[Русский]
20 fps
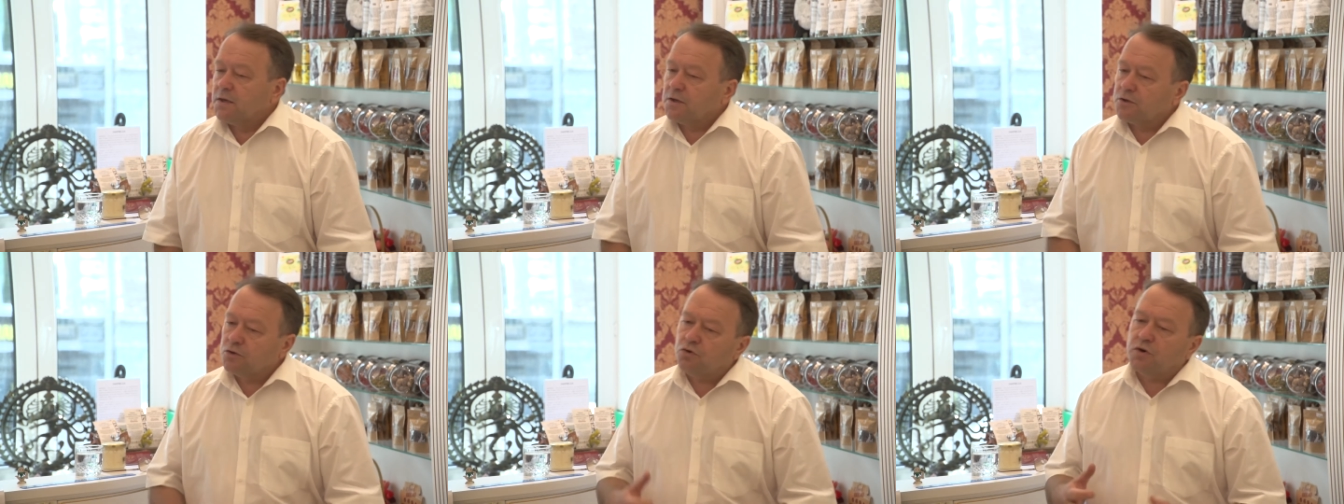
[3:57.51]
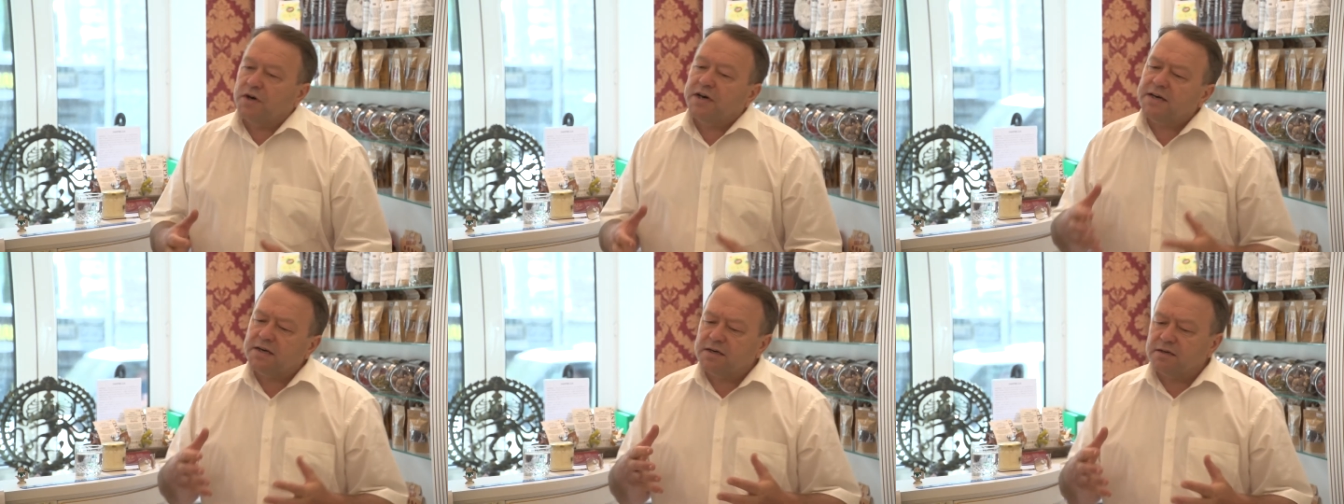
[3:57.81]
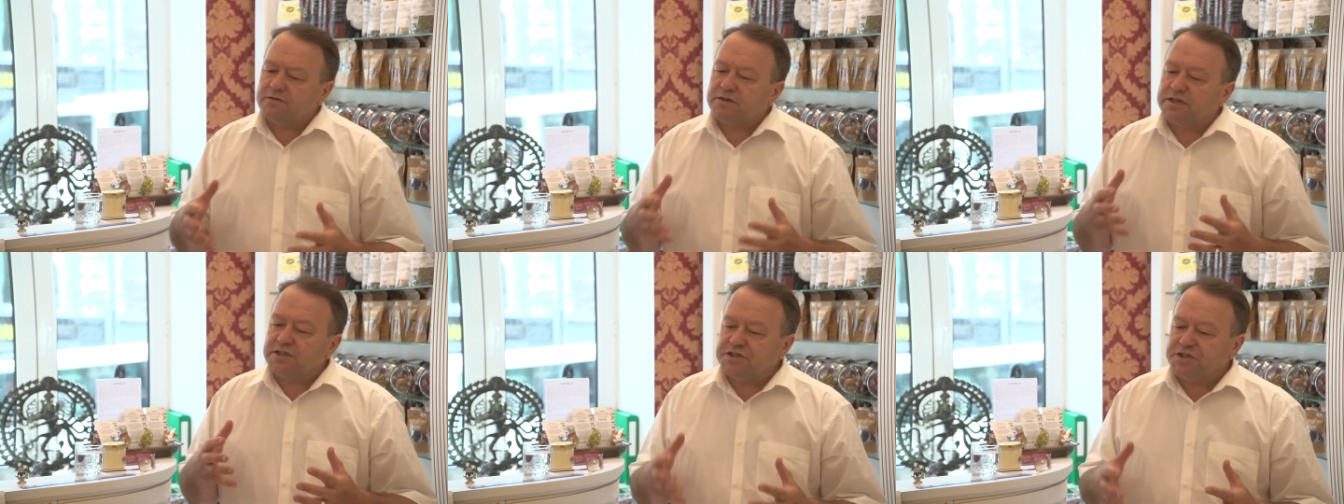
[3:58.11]
Но ну, эго
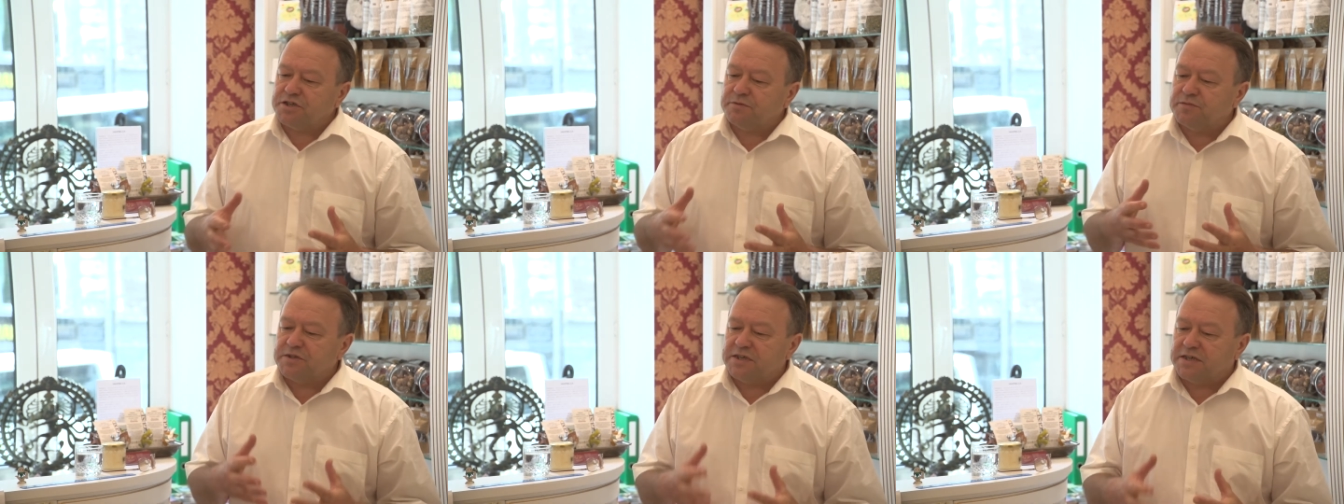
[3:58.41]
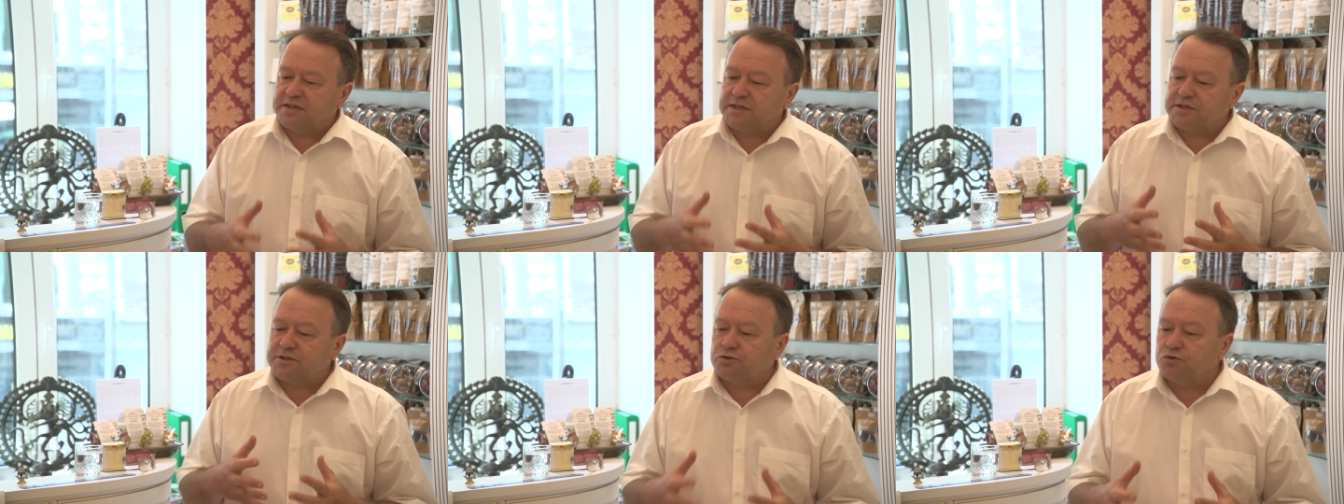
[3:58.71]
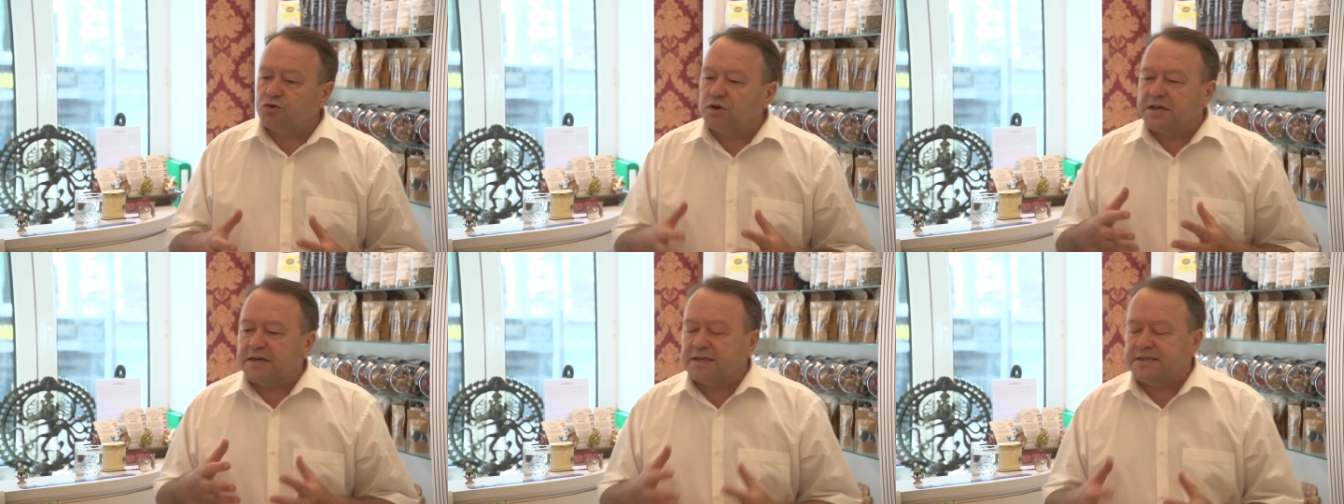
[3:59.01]
врачебное
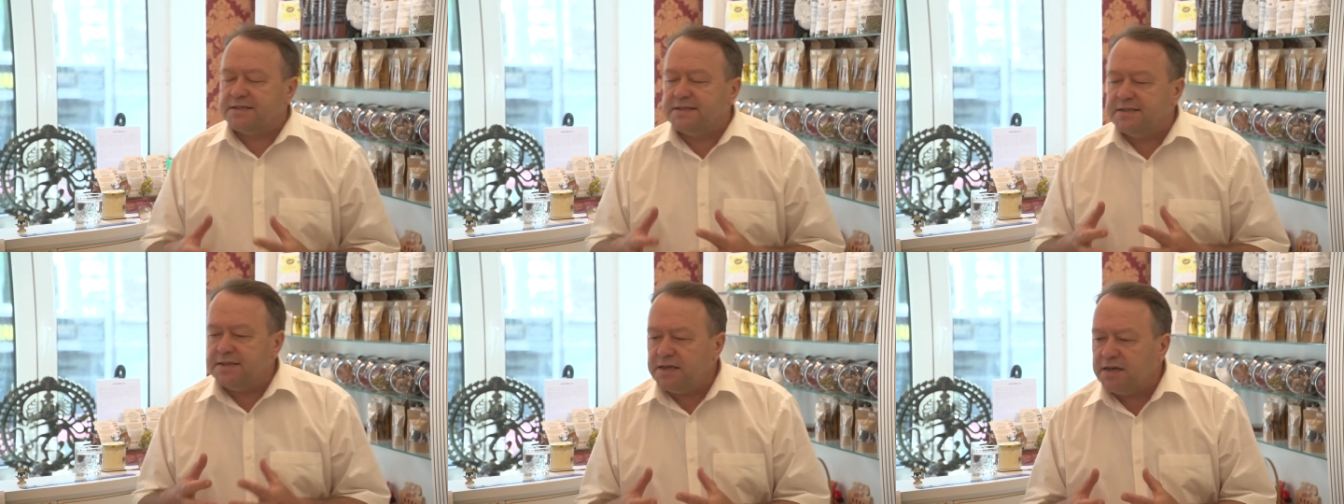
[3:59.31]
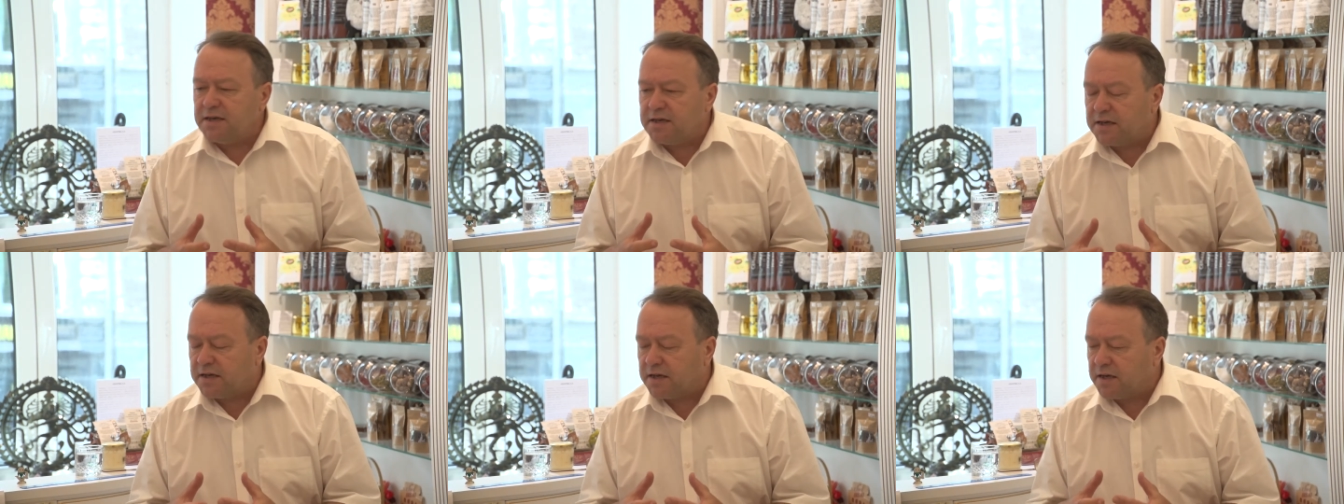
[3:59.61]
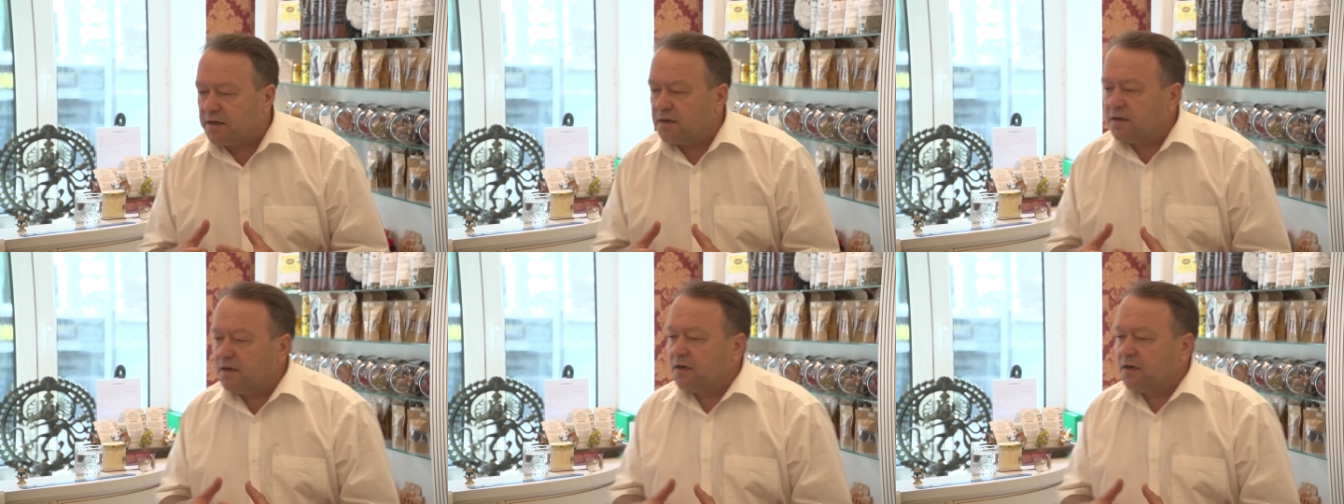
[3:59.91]
настолько сильное,